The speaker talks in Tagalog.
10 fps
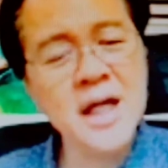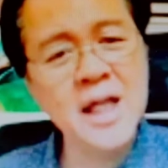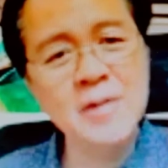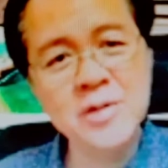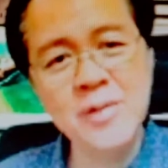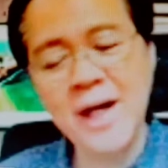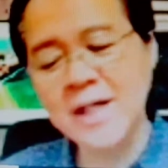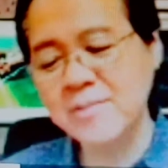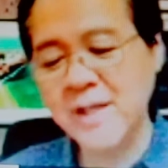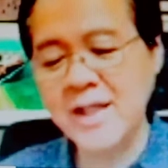Alam nyo
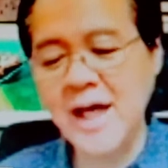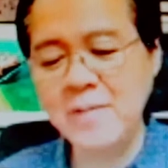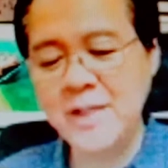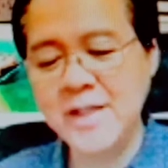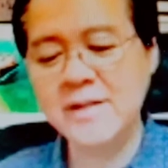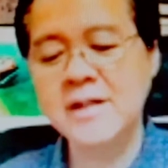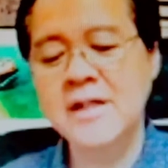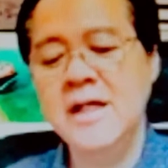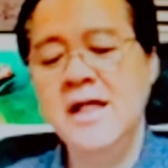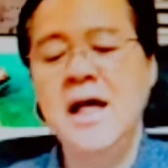bakit bad habit?
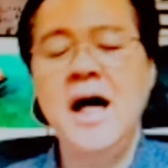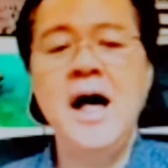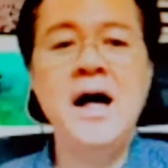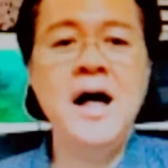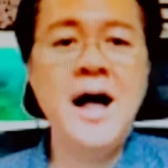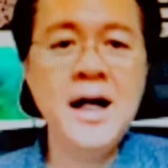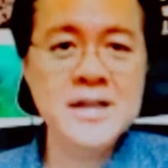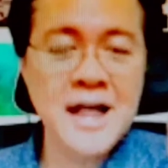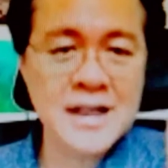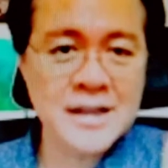Ang
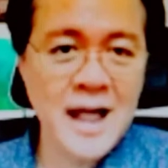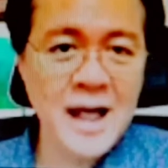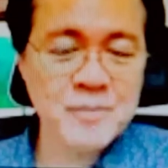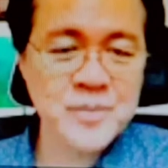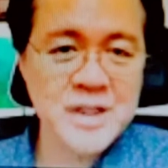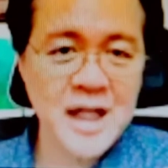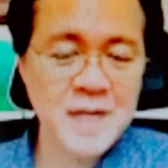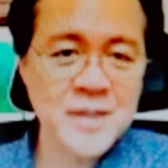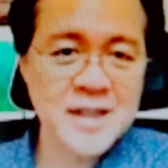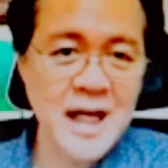heart attack,
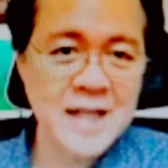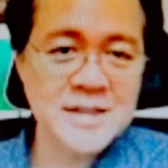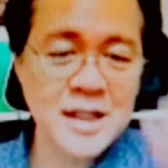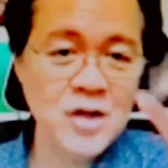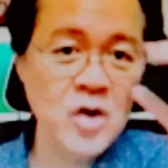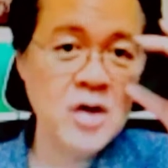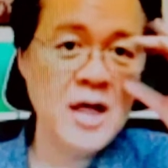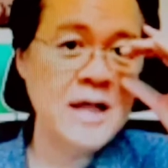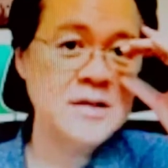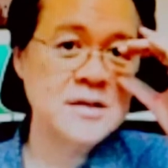pinakamataas anong
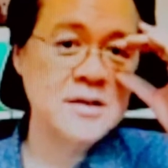oras?